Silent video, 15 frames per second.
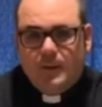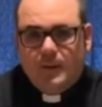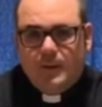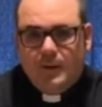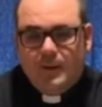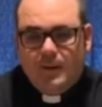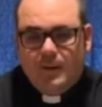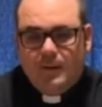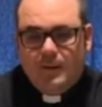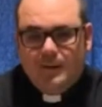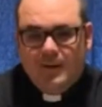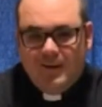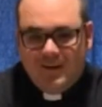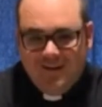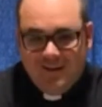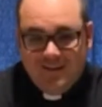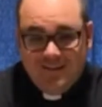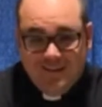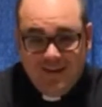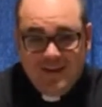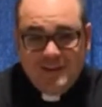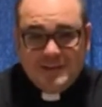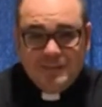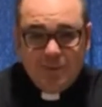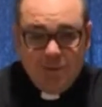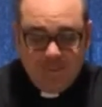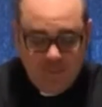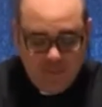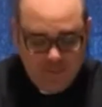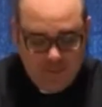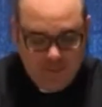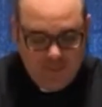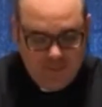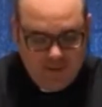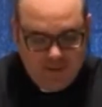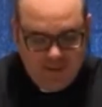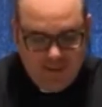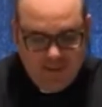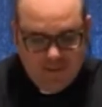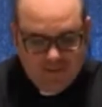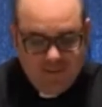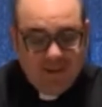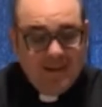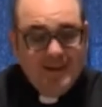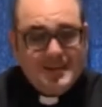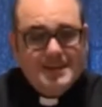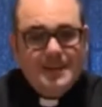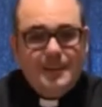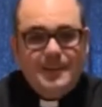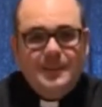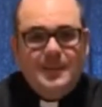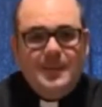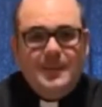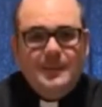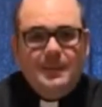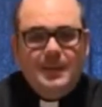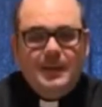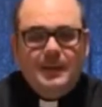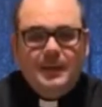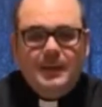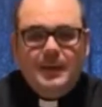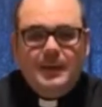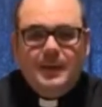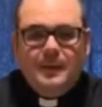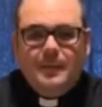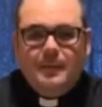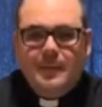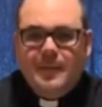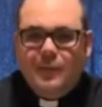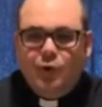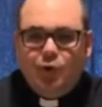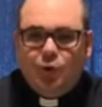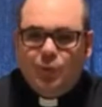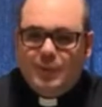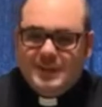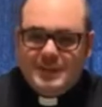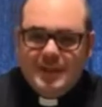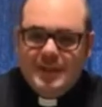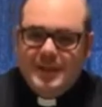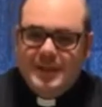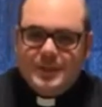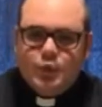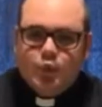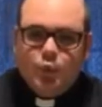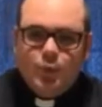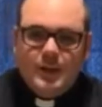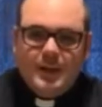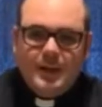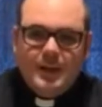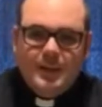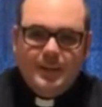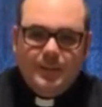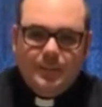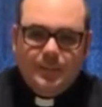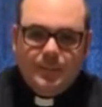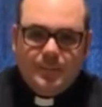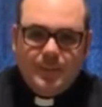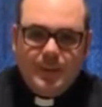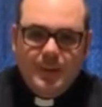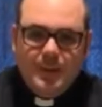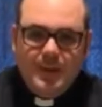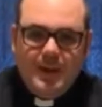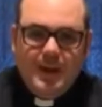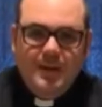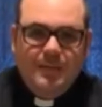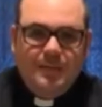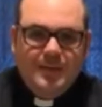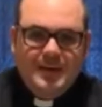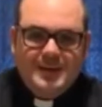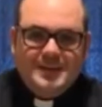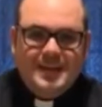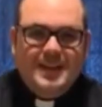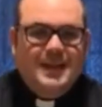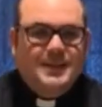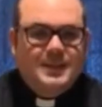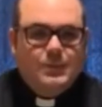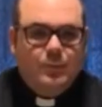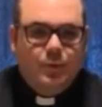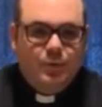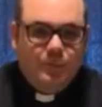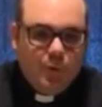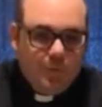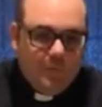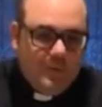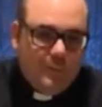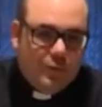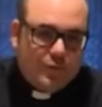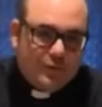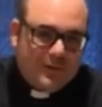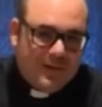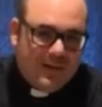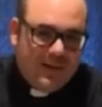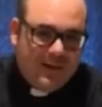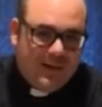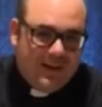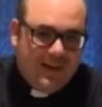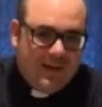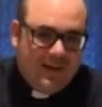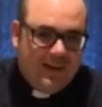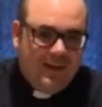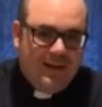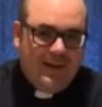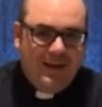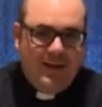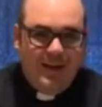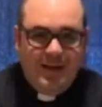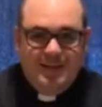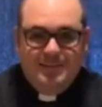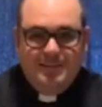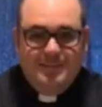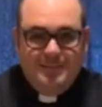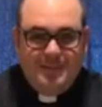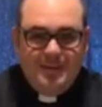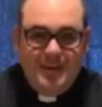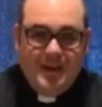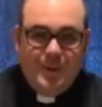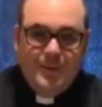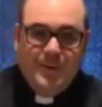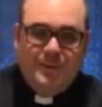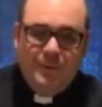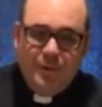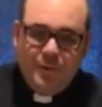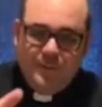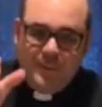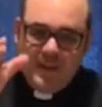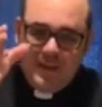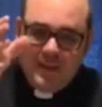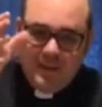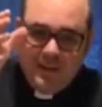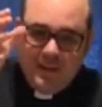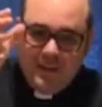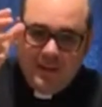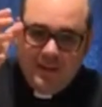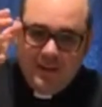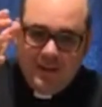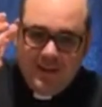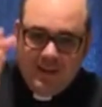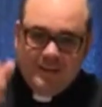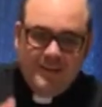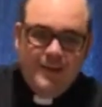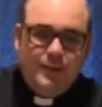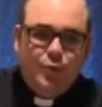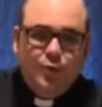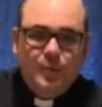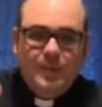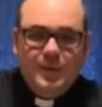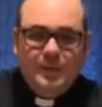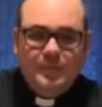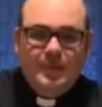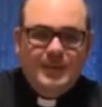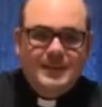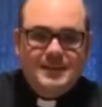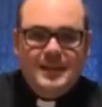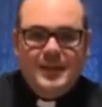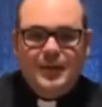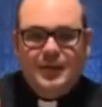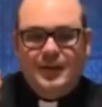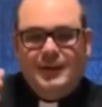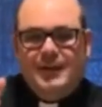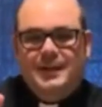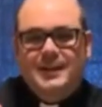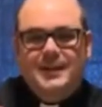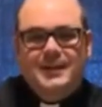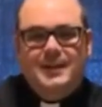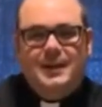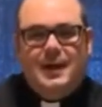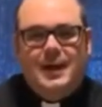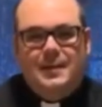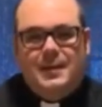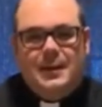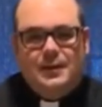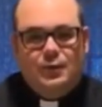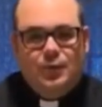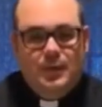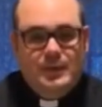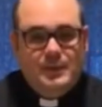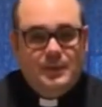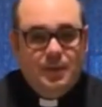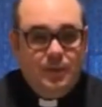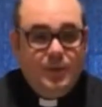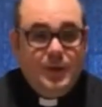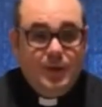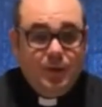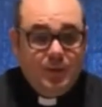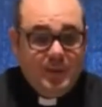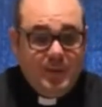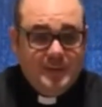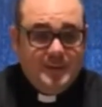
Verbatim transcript: eh, del cristianismo, el principio de que nace esta iglesia primitiva, vemos como enseguida surge el fariseísmo. Volvemos a, de alguna forma, la actitud de los fariseos que tenían hacia Jesucristo. ¿No acordáis